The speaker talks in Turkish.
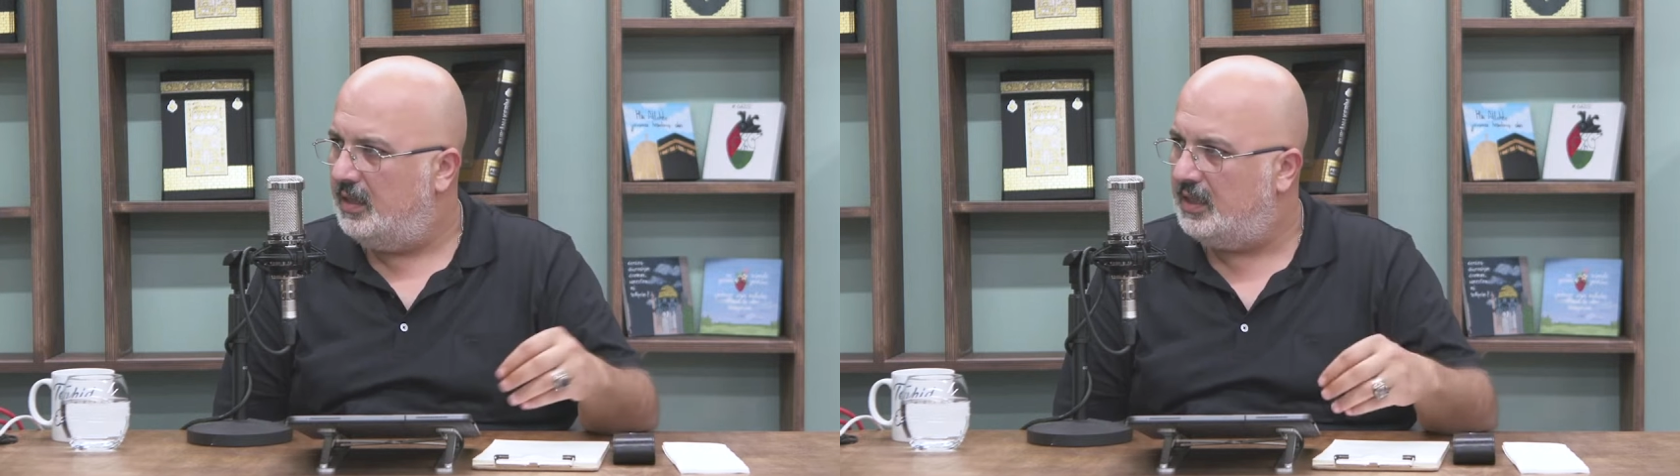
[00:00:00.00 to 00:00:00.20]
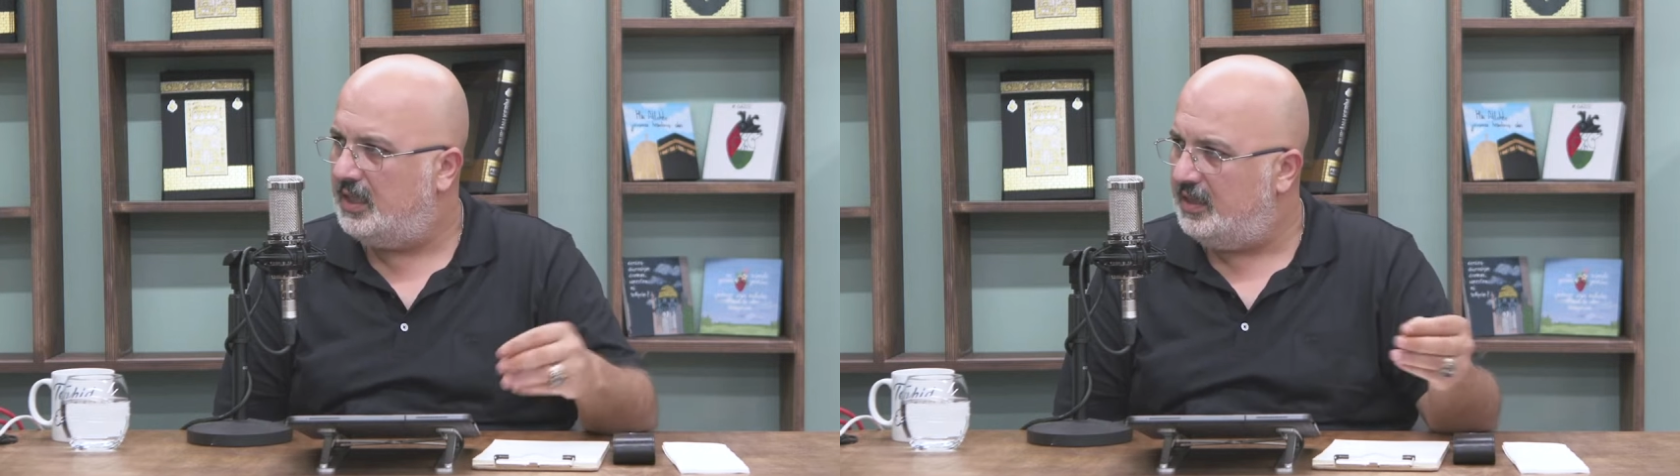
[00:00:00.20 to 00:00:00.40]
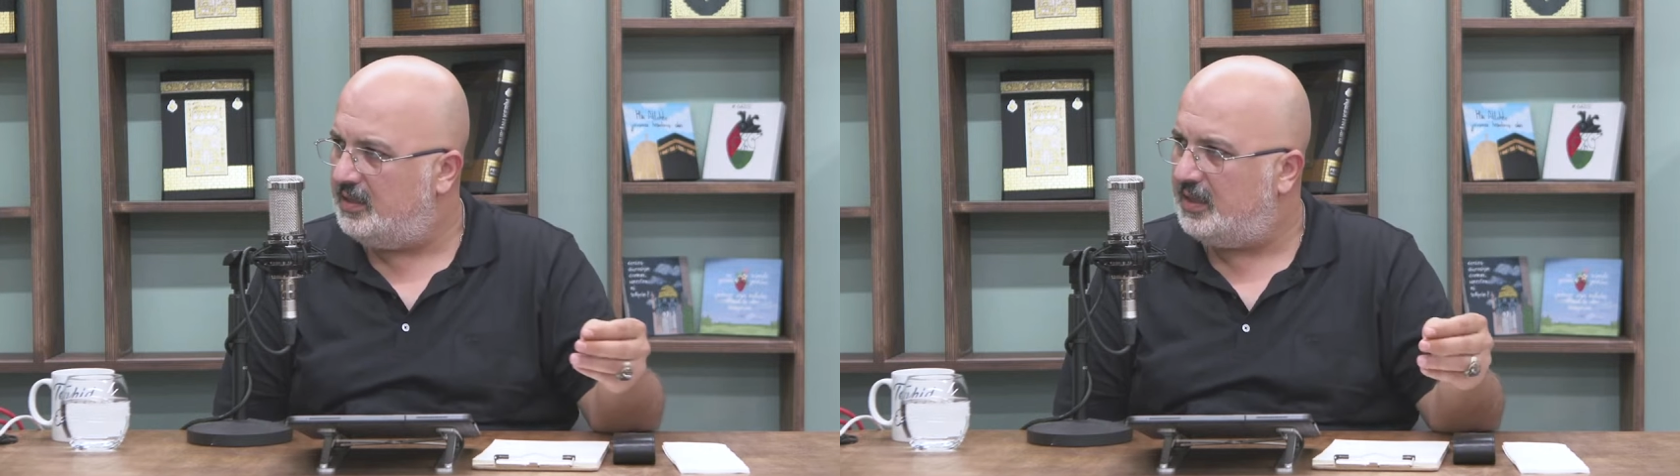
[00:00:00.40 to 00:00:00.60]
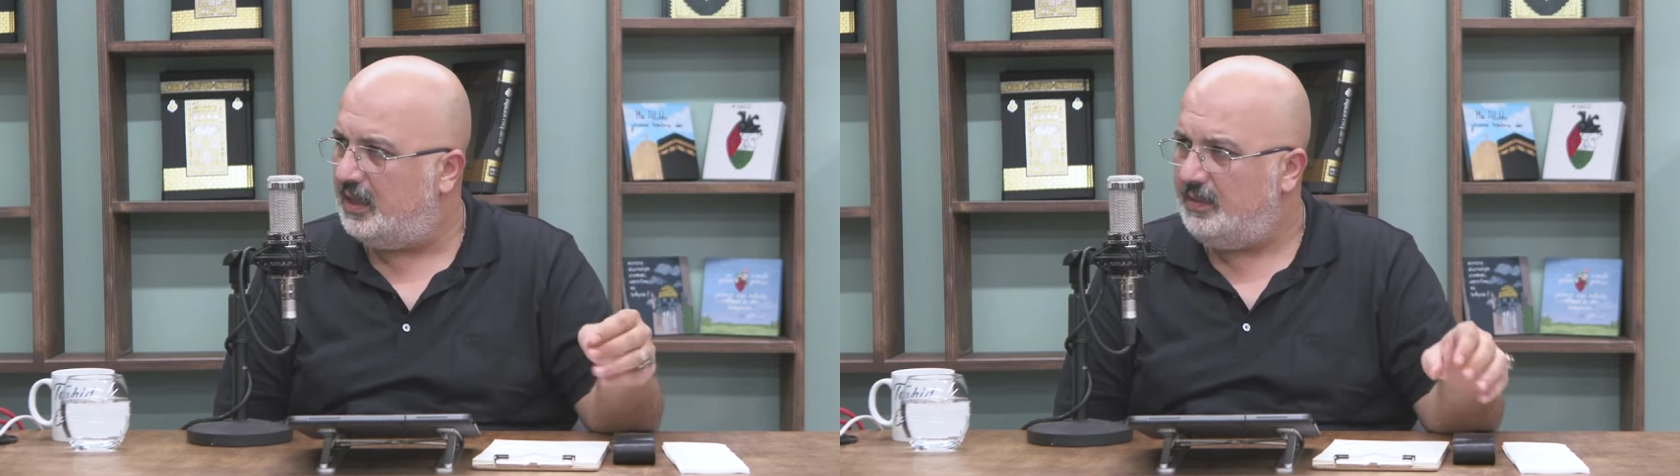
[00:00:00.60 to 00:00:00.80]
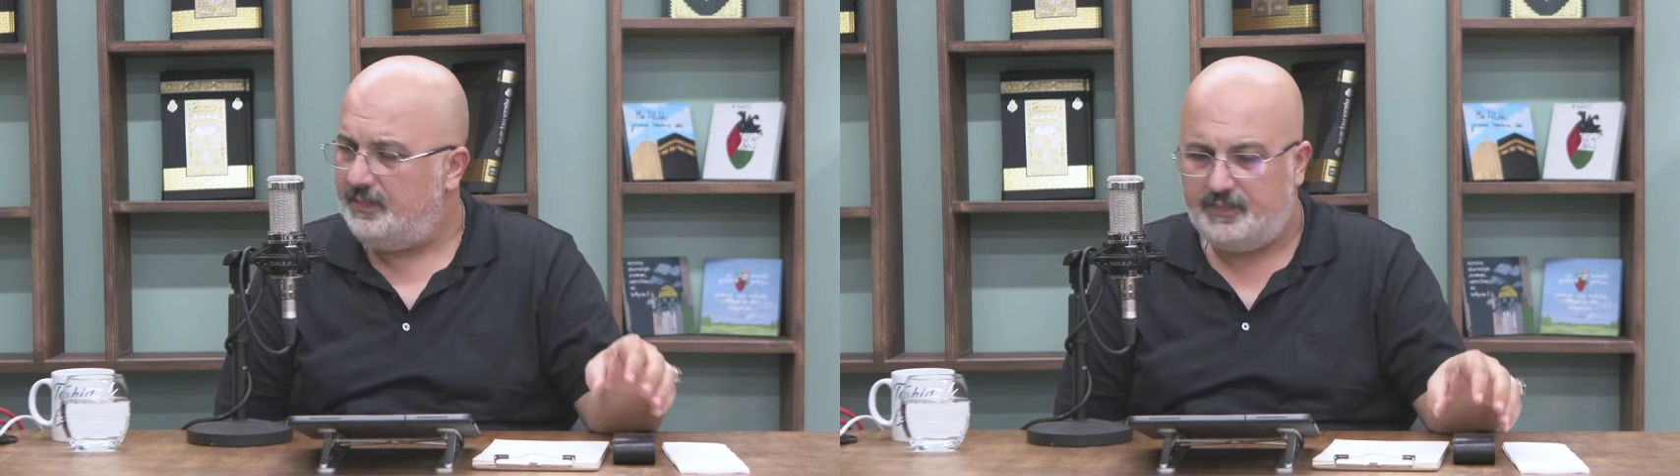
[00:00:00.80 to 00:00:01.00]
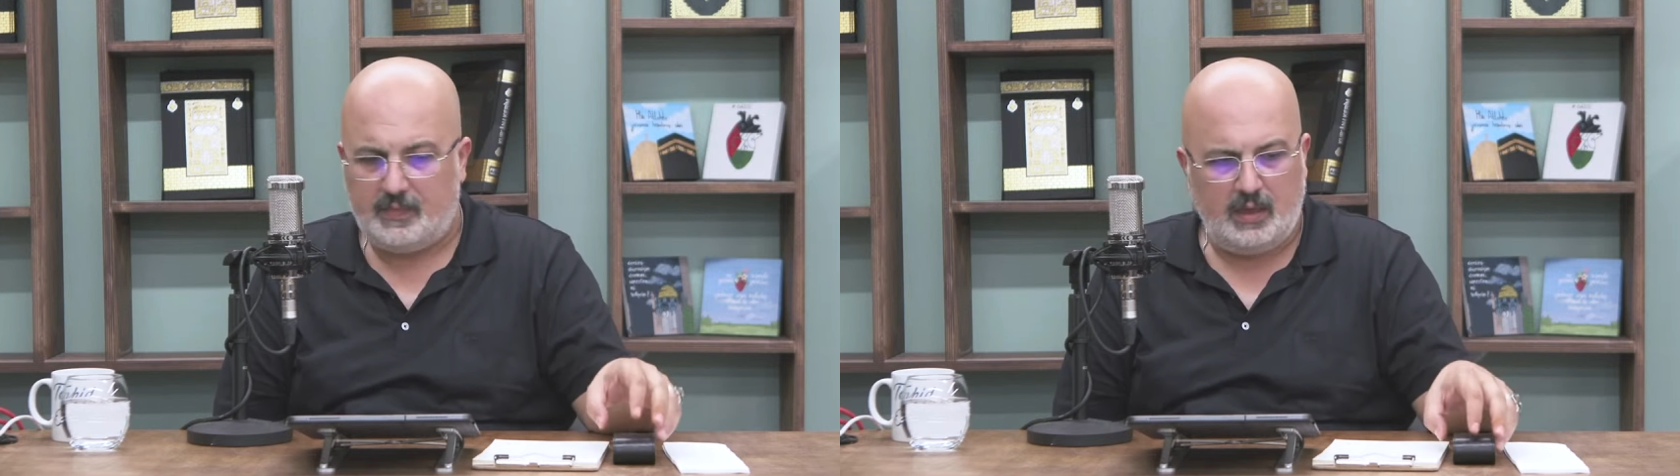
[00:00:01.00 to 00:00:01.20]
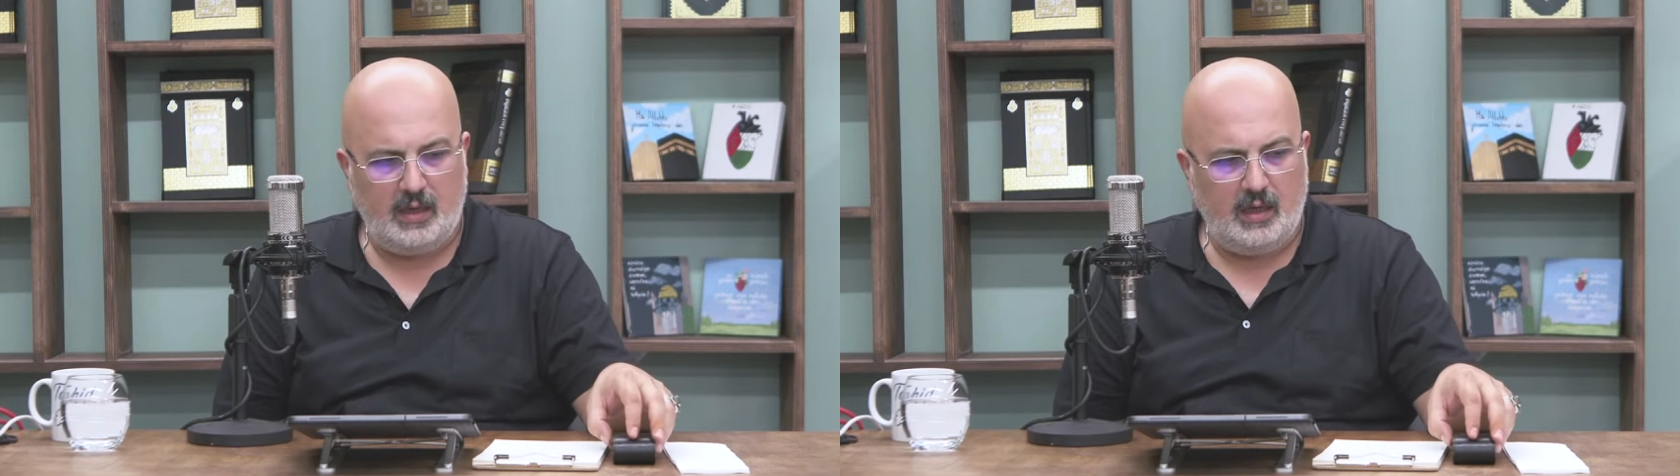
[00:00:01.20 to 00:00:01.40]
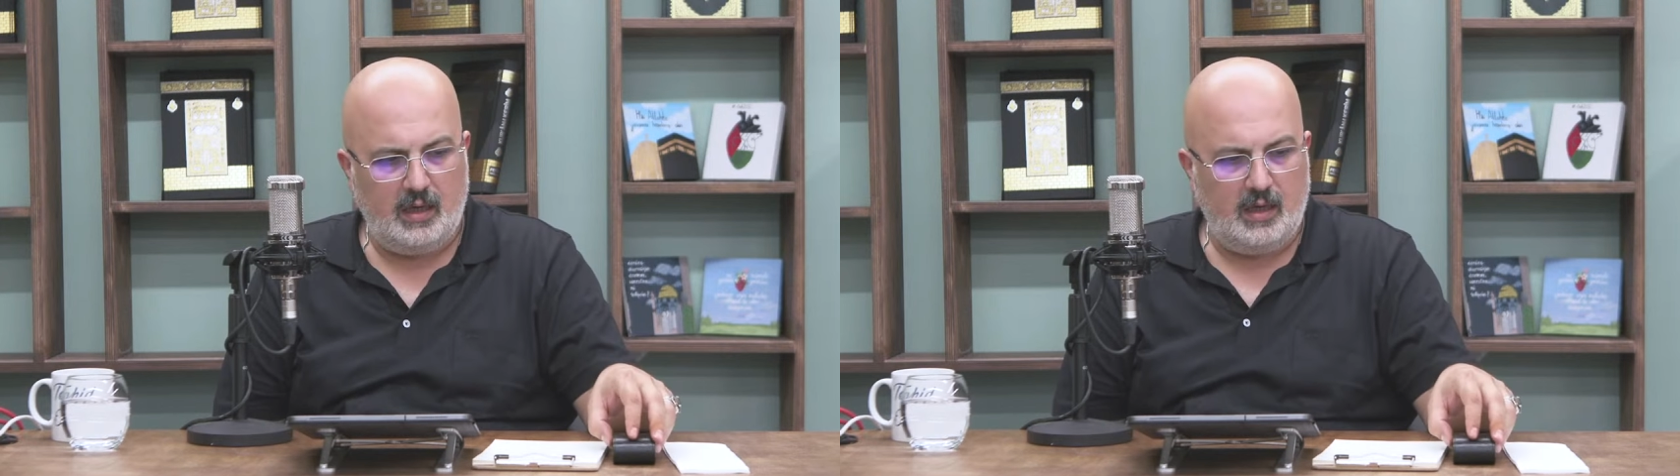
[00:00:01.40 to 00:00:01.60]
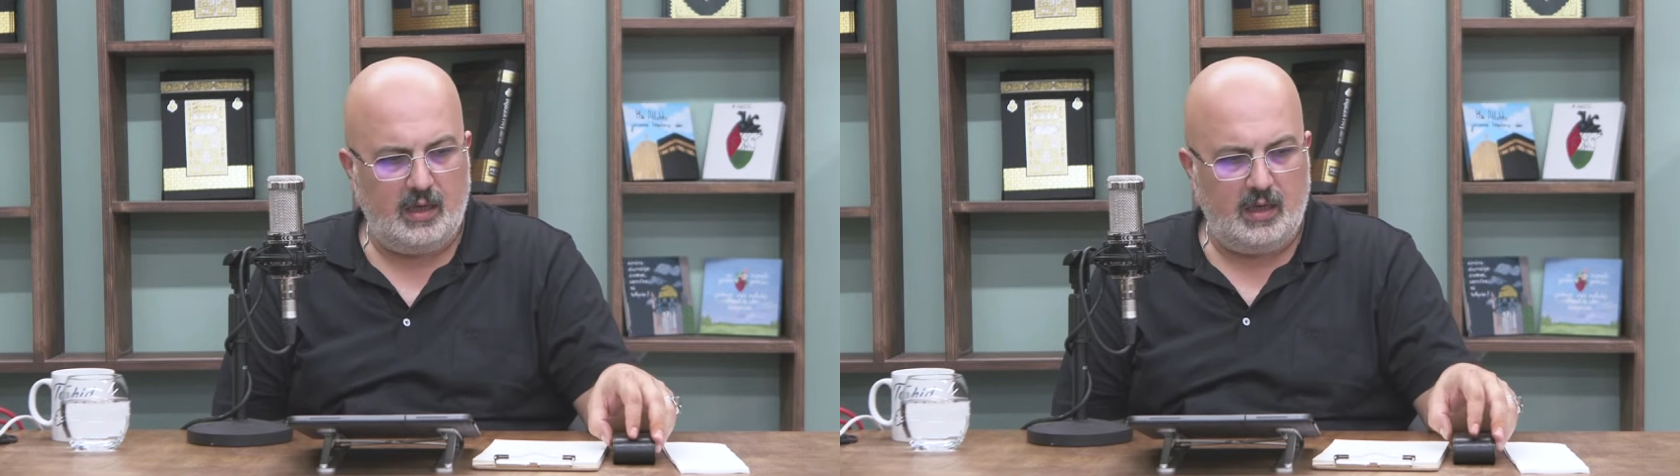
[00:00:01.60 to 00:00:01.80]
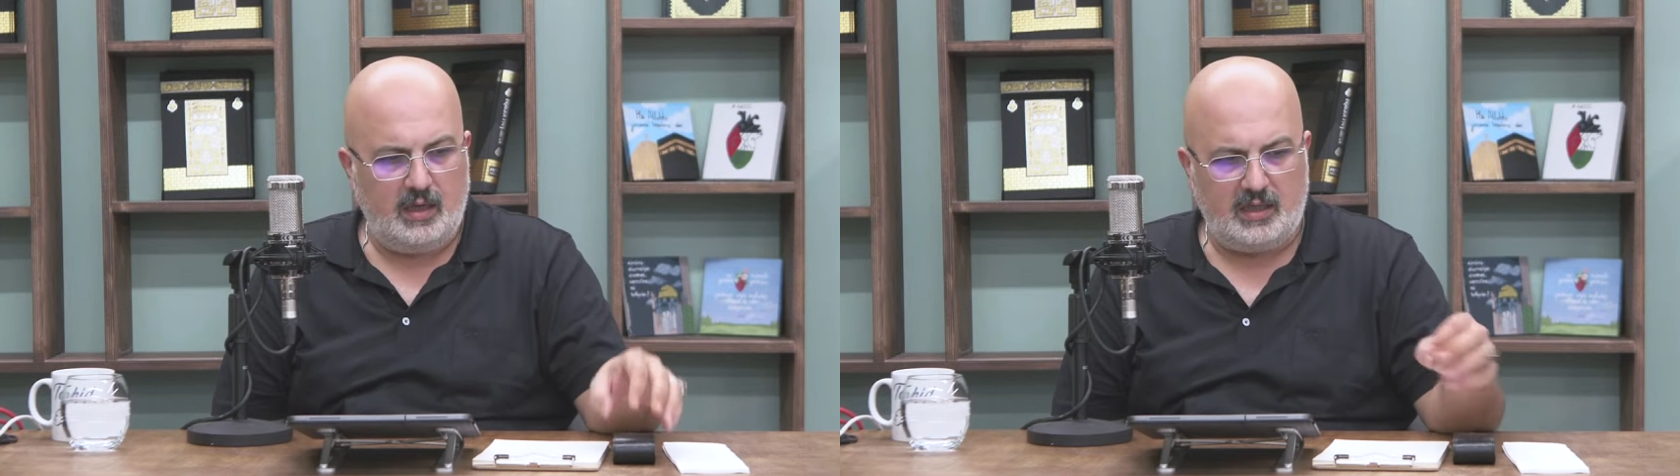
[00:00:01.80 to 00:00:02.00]
İki insan,
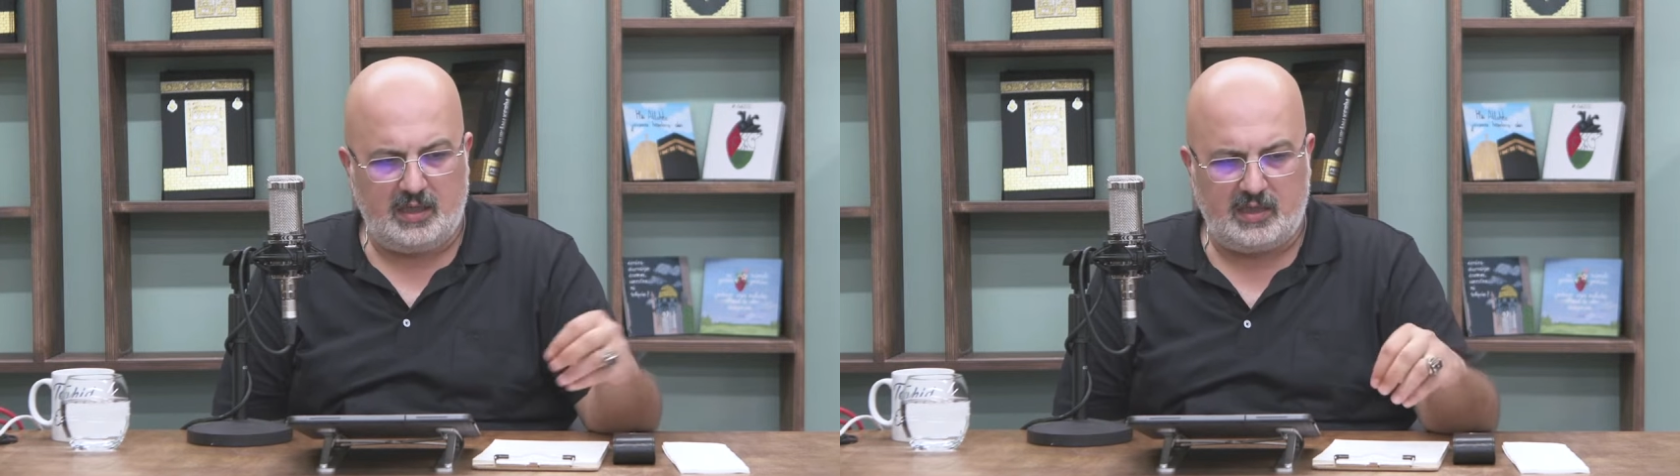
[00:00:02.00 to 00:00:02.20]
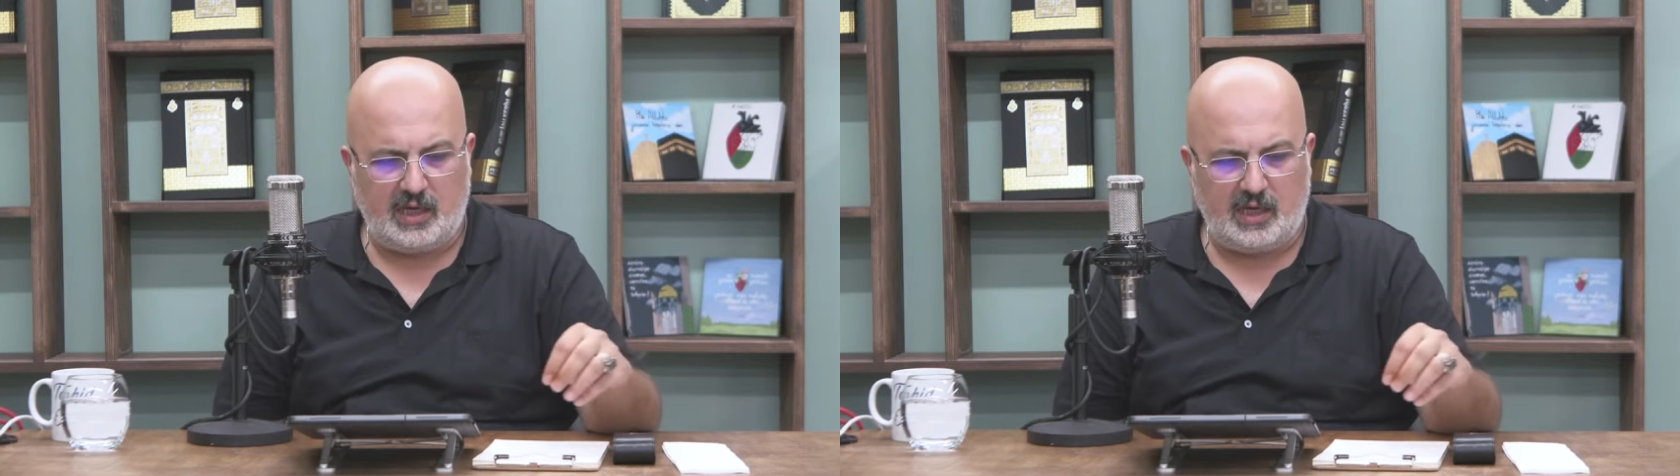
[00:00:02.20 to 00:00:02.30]
iki